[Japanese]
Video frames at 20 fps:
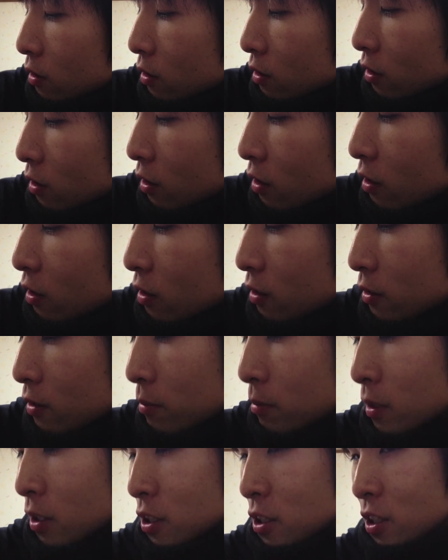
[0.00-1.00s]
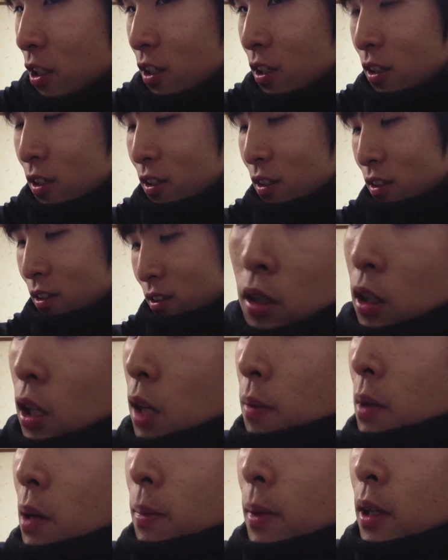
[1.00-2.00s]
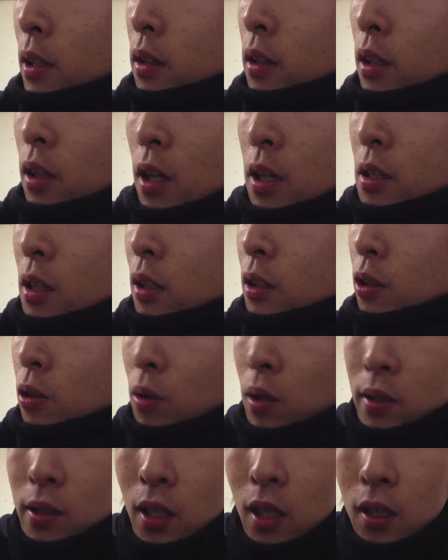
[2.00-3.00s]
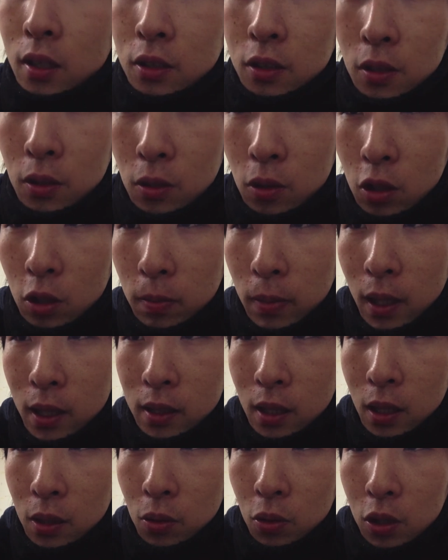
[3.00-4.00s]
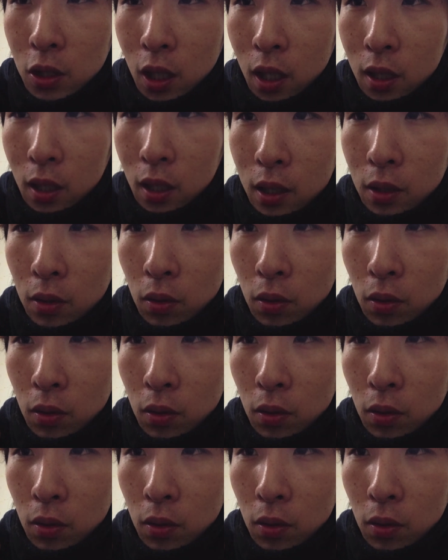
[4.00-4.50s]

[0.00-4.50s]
えマジで今バッテリー残量は36%しか